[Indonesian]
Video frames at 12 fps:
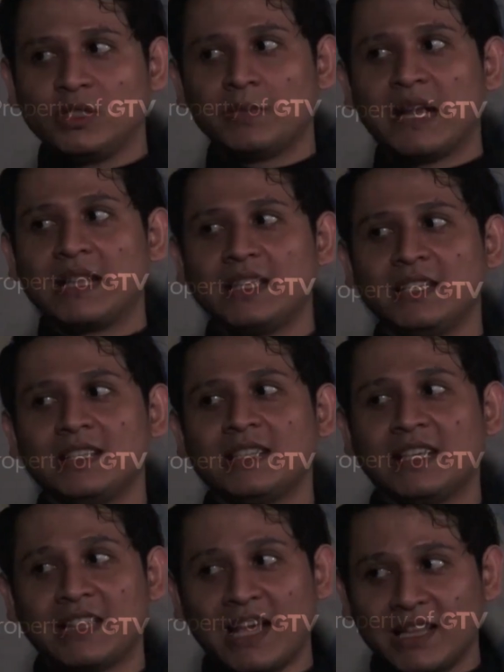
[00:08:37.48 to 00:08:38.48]
uji berani
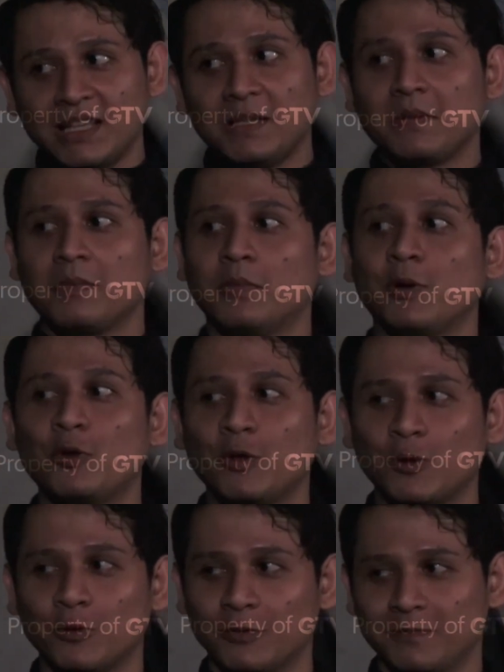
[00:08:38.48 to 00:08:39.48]
kita ini
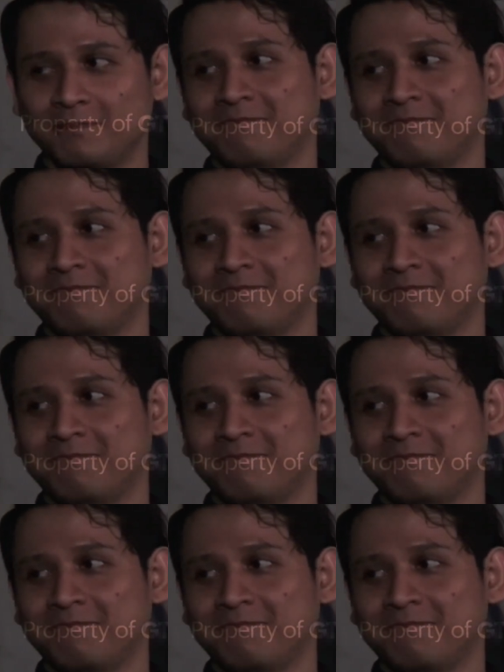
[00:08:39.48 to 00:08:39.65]
beruntung